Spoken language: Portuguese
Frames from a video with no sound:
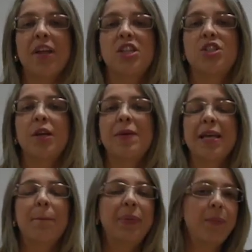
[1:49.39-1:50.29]
a gente tem que
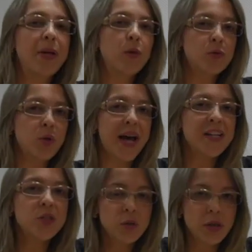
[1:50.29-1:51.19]
pensar primeiro no uso
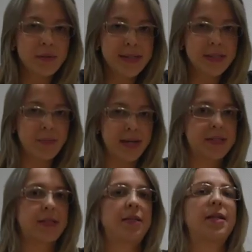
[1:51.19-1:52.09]
racional dessa
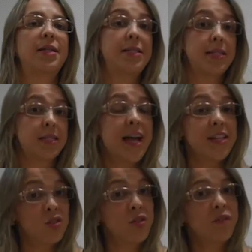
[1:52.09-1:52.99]
máscara, na
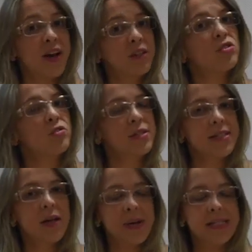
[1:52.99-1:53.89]
necessidade de fato de
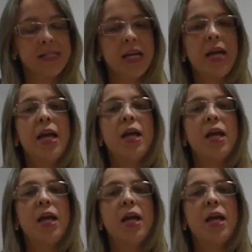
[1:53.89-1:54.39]
utilizar a máscara.